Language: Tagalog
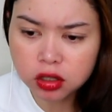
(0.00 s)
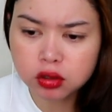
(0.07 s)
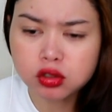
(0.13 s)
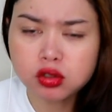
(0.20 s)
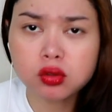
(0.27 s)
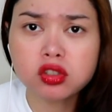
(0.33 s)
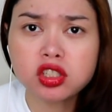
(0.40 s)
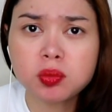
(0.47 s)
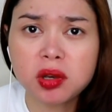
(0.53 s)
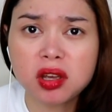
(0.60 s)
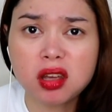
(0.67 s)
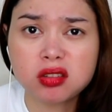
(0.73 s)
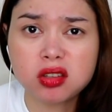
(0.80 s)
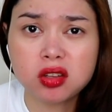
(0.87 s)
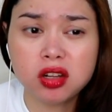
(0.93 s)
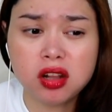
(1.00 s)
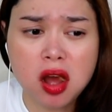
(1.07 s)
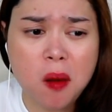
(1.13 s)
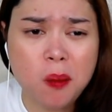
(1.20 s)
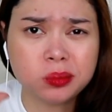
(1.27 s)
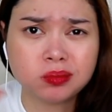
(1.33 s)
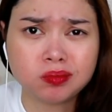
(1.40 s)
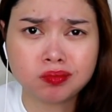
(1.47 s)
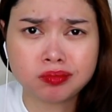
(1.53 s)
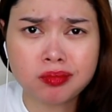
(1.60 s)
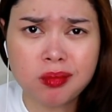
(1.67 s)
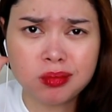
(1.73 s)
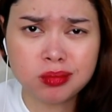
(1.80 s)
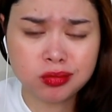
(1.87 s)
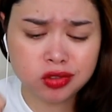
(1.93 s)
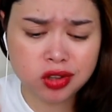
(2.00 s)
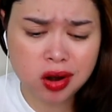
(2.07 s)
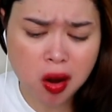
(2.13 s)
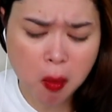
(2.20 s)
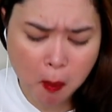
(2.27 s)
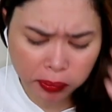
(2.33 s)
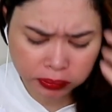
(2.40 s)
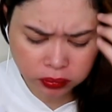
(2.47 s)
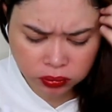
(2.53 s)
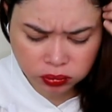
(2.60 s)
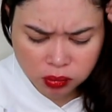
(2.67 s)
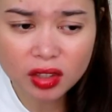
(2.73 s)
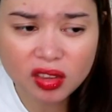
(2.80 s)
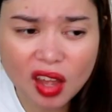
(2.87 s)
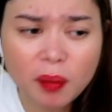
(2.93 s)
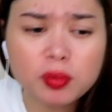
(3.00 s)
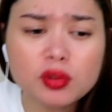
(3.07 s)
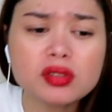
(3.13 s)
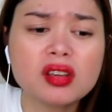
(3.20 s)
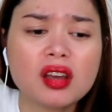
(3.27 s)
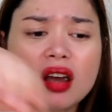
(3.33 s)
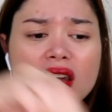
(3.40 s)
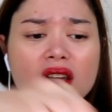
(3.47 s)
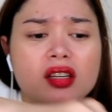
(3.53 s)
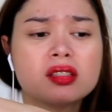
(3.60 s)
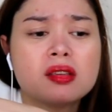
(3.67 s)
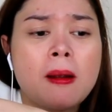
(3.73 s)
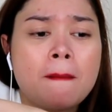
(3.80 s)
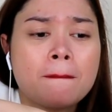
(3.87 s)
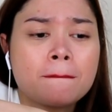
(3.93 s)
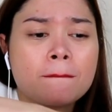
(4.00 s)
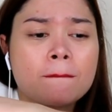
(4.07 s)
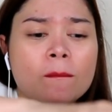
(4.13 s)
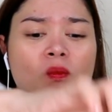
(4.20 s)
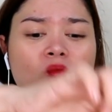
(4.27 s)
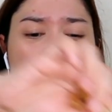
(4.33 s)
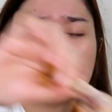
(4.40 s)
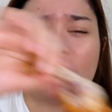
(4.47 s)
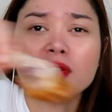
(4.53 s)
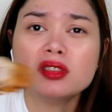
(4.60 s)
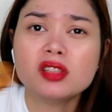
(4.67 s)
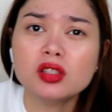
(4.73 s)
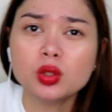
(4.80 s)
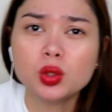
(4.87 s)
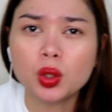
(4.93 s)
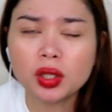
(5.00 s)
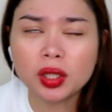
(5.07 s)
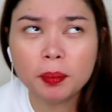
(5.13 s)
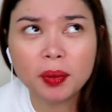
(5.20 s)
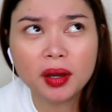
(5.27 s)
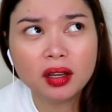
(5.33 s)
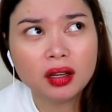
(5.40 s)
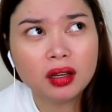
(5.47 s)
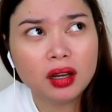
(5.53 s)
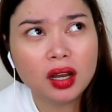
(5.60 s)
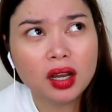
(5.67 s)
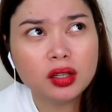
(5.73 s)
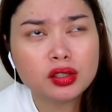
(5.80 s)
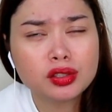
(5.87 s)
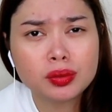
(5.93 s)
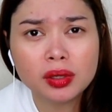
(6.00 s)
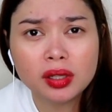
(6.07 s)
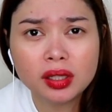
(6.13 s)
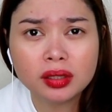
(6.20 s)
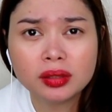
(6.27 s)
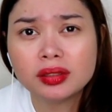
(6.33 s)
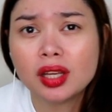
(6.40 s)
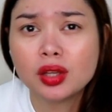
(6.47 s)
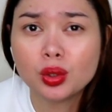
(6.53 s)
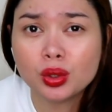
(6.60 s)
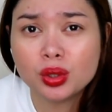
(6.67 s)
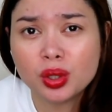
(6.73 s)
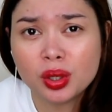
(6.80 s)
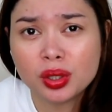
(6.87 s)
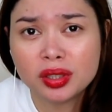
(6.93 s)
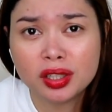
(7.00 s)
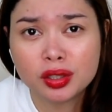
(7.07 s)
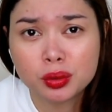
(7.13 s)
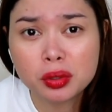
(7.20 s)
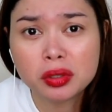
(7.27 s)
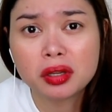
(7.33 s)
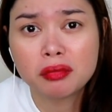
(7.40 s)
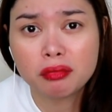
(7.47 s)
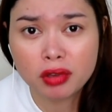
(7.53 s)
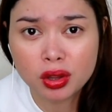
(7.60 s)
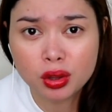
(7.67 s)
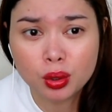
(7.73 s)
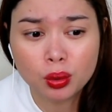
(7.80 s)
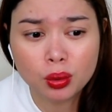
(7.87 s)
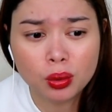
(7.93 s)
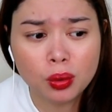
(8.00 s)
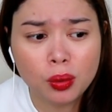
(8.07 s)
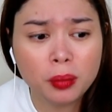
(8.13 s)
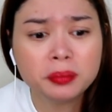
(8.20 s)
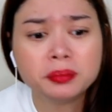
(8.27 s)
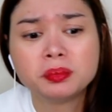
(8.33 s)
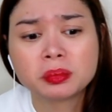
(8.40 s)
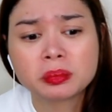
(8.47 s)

Gusto ko ng spaghetti nila. Sarap. Tapos guys, napansin ko na parang halos walang nanonood ng cooking video ko.